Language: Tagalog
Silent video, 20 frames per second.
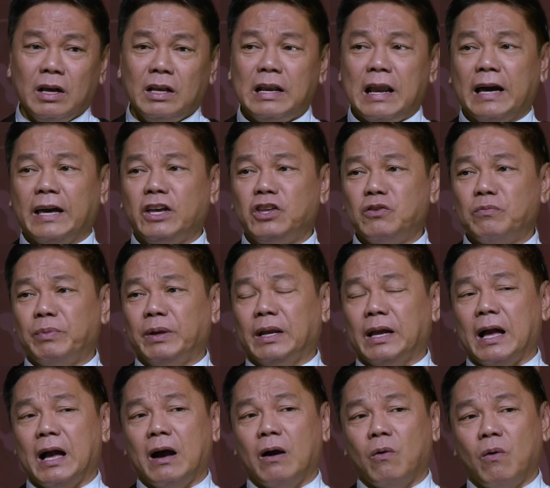Lagi niyong
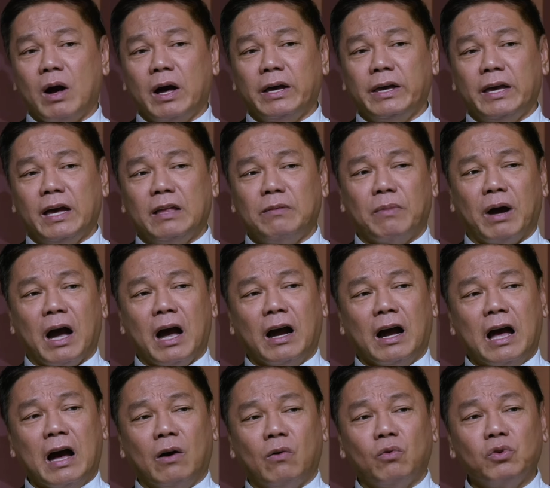pinag-aawayan, mga
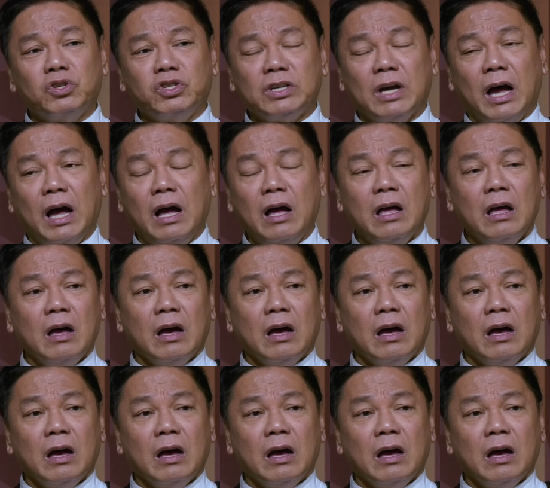ngako siya,